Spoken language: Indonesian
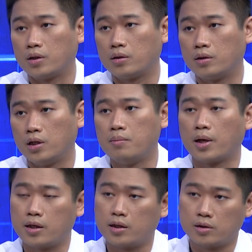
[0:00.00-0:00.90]
Hmm. Jadi
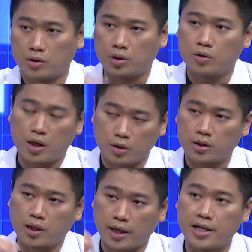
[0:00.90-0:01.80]
makanya kalau oh, itu harus
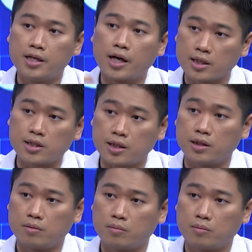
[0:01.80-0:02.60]
kita rehidrasi.